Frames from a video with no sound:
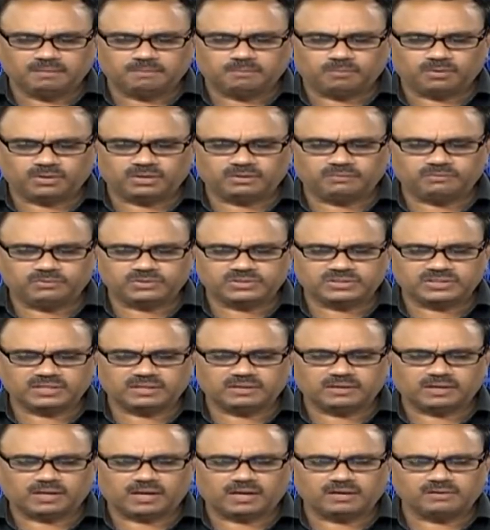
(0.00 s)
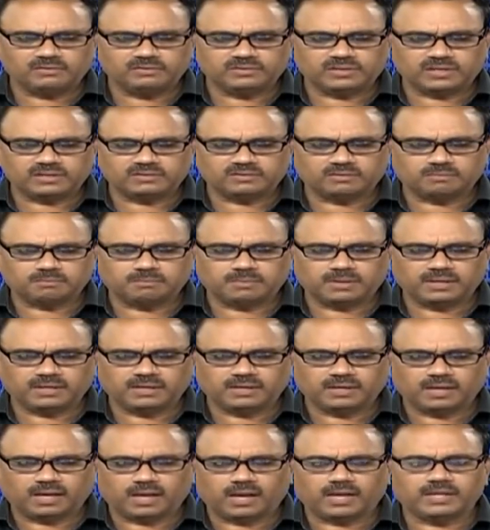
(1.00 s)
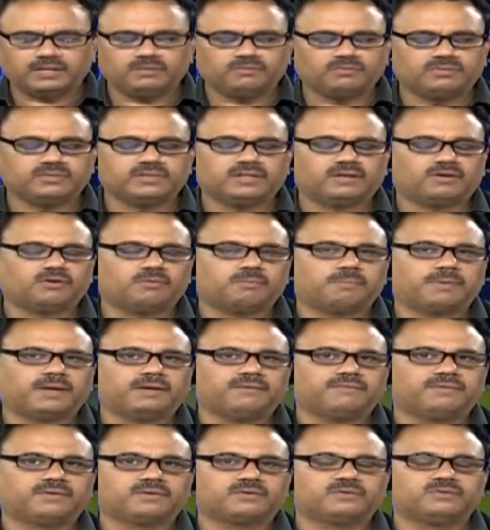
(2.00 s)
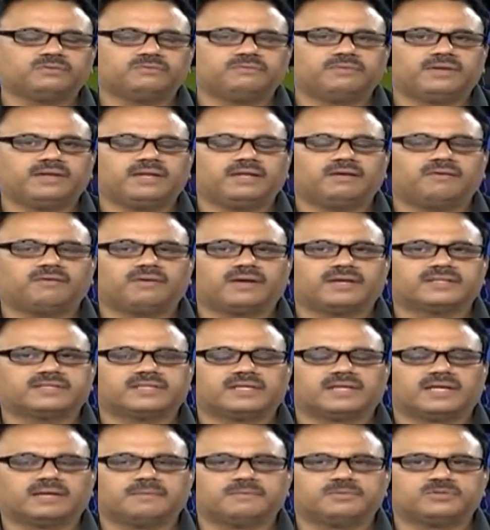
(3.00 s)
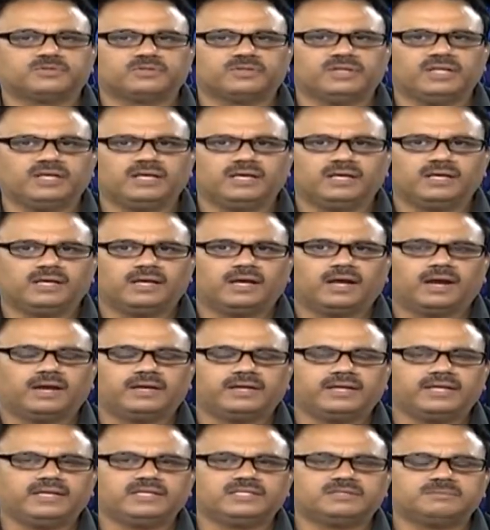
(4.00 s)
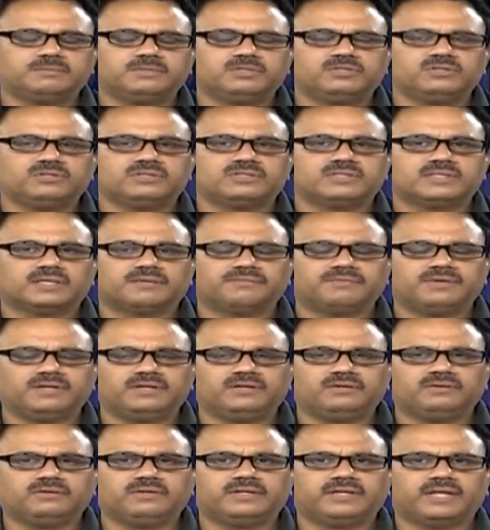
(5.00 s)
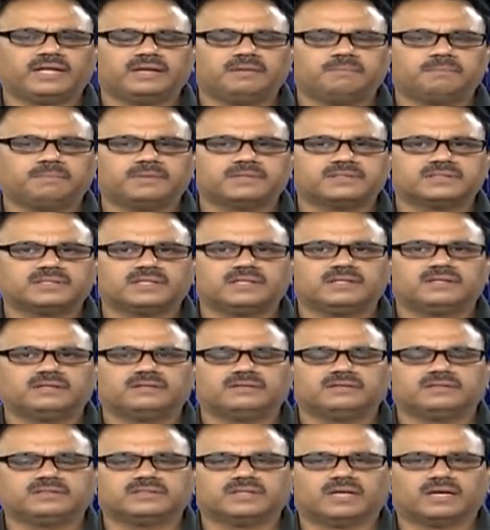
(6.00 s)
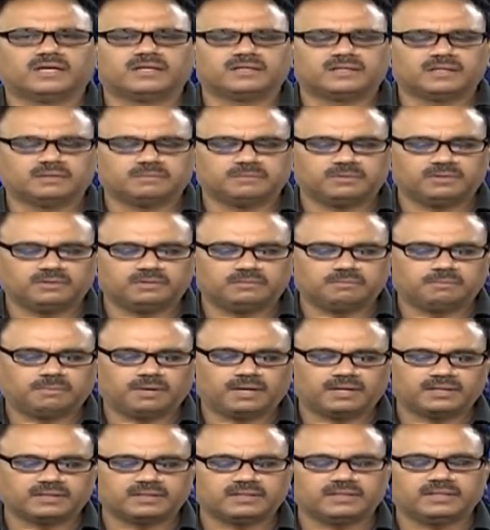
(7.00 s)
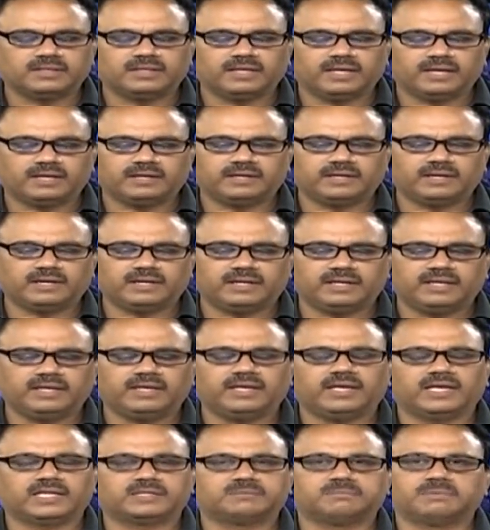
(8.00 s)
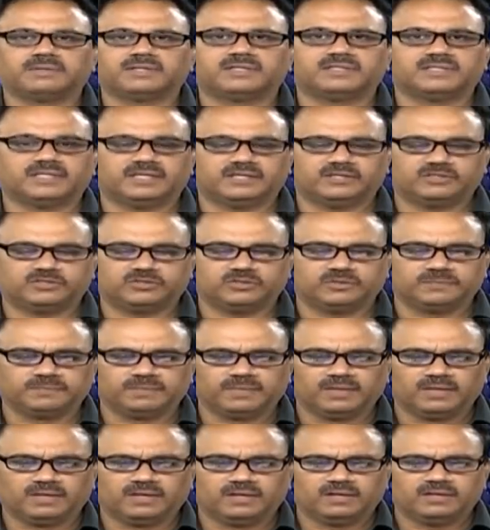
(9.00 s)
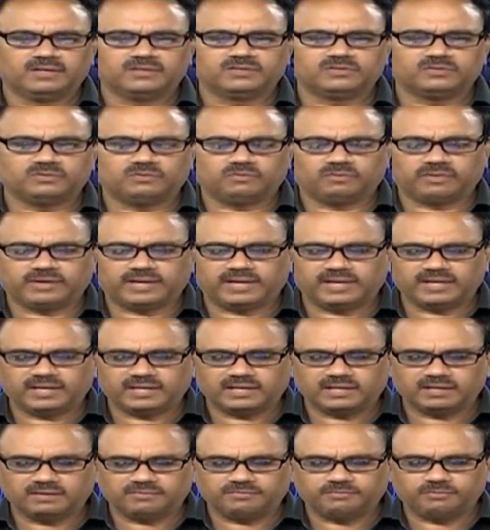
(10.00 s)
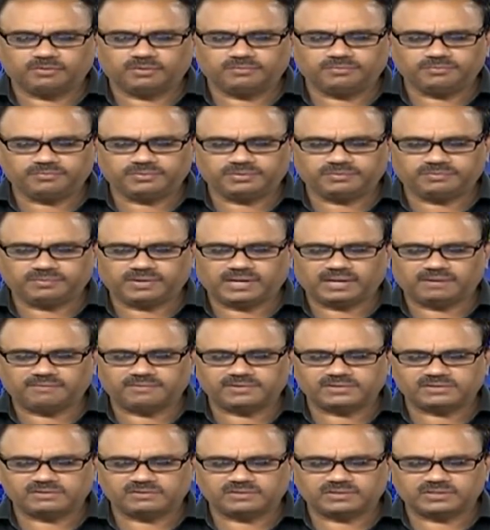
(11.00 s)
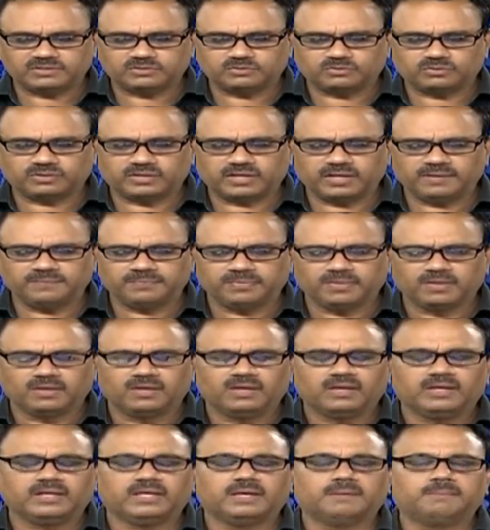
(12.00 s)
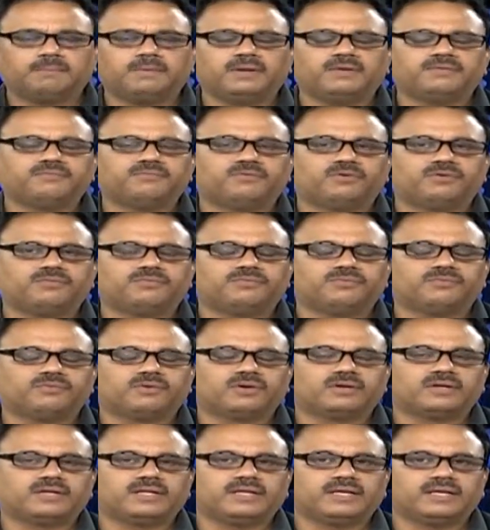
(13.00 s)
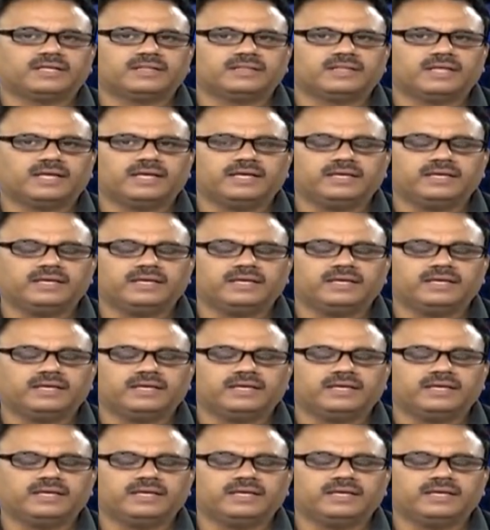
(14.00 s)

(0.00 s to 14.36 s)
మొన్న వచ్చిన నాలుగు వందల తొంభై ఐదు వందల రూపాయల వరకు వెళ్ళే అవకాశాలు కనిపిస్తుంది అంటే ఇంచుమించు సెవెన్ టు టెన్ పర్సెంట్ షార్ట్ టర్మ్లో భారతీ ఎయిర్టెల్ని ఎక్స్పెక్ట్ చేయొచ్చు సో ఒకవేళ కనుక ఫోర్ ఫిఫ్టీ ఫైవ్ లెవెల్స్లో తీసుకుంటే ఎంబడే ఫోర్ ఫార్టీ కింద